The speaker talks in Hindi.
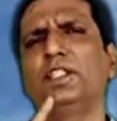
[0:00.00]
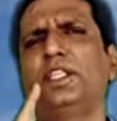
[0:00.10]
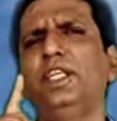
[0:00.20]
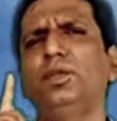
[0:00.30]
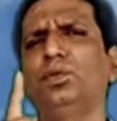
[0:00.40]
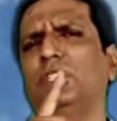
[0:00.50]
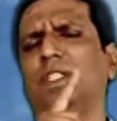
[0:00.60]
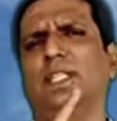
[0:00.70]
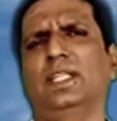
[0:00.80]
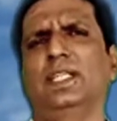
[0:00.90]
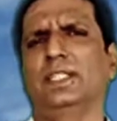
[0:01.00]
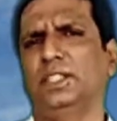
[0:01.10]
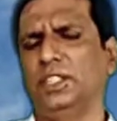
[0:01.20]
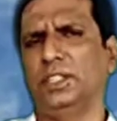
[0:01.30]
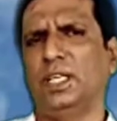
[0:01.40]
ठीक उसी तरीके से
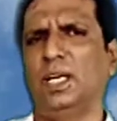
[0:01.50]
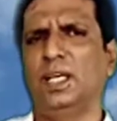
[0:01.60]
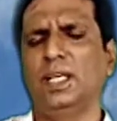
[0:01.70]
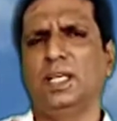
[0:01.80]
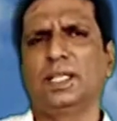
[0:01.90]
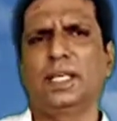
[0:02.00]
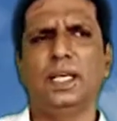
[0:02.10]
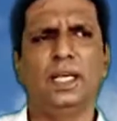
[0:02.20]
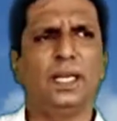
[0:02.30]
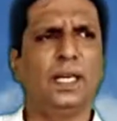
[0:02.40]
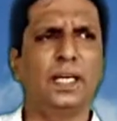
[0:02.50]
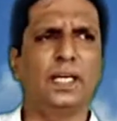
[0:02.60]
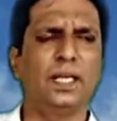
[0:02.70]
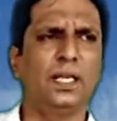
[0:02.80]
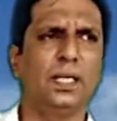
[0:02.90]
जिस तरह के
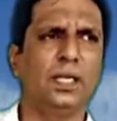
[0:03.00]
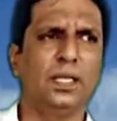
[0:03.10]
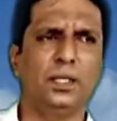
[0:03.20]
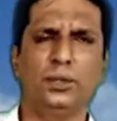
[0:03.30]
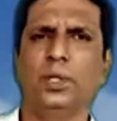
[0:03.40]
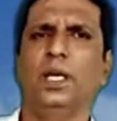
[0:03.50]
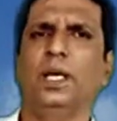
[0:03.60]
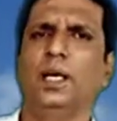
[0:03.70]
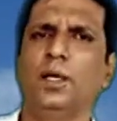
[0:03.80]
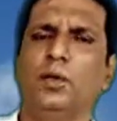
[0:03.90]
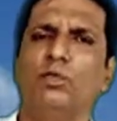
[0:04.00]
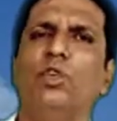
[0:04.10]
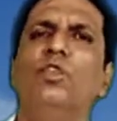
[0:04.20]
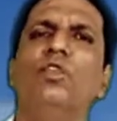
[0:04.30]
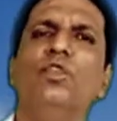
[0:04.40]
एक जो है
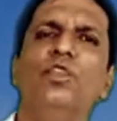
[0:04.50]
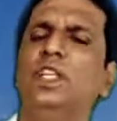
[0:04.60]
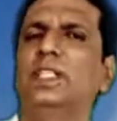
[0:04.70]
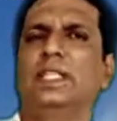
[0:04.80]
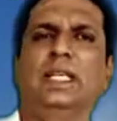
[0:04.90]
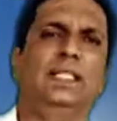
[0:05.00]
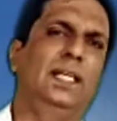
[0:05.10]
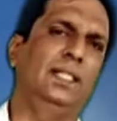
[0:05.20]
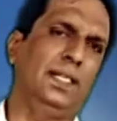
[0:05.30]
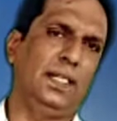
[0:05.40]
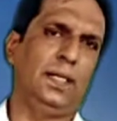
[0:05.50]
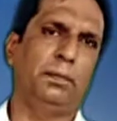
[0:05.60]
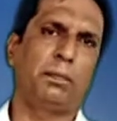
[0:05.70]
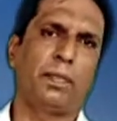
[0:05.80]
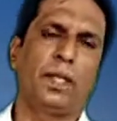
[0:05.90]
वो विरद किया जाता है
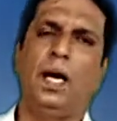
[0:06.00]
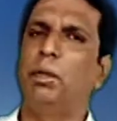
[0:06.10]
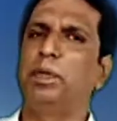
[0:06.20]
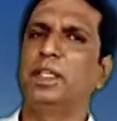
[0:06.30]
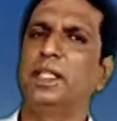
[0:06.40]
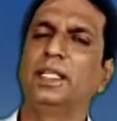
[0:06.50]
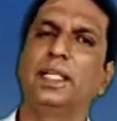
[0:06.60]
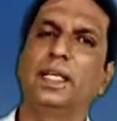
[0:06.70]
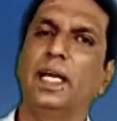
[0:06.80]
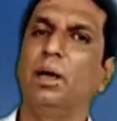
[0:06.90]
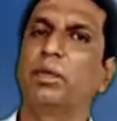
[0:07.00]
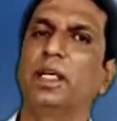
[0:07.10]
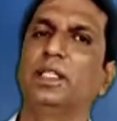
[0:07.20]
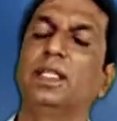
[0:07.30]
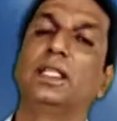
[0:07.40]
आप फिर देखिए कि
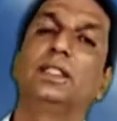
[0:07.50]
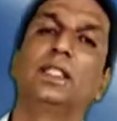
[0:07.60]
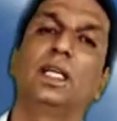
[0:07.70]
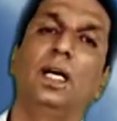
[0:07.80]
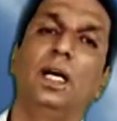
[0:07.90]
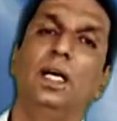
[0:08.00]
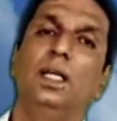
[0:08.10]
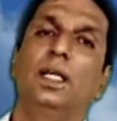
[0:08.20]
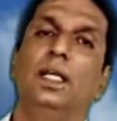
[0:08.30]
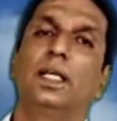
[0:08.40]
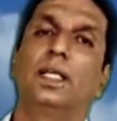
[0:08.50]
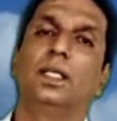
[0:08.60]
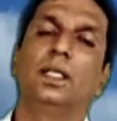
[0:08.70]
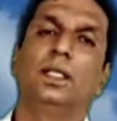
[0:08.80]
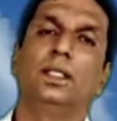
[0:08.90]
आपके अंदर किस तरह एक
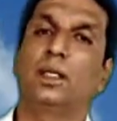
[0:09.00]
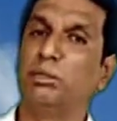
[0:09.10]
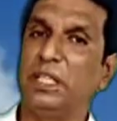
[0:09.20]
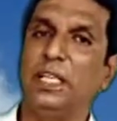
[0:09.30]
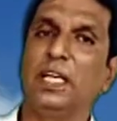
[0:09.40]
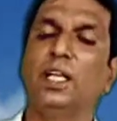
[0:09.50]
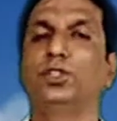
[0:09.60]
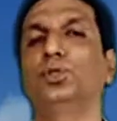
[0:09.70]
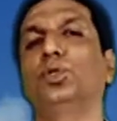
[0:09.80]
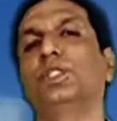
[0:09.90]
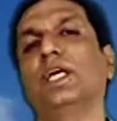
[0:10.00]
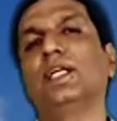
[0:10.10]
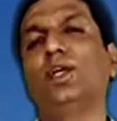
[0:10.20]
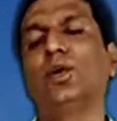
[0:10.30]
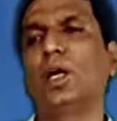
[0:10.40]
तब्दीली आना शुरू हो
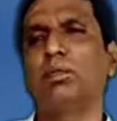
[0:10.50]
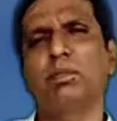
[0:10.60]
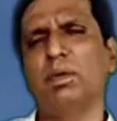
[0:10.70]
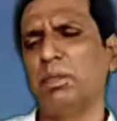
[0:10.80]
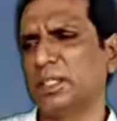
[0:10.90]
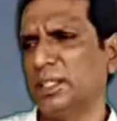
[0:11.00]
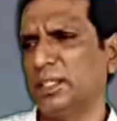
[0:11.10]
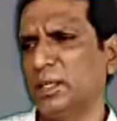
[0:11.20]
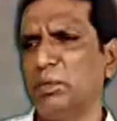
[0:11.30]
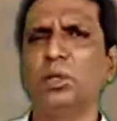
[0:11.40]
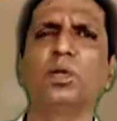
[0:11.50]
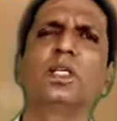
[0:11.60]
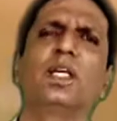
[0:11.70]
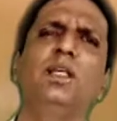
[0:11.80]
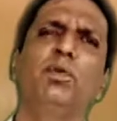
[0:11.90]
जाएगी और आप अपने मकसद के
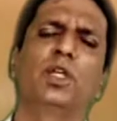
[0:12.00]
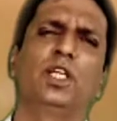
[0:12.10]
बिल्कुल करीब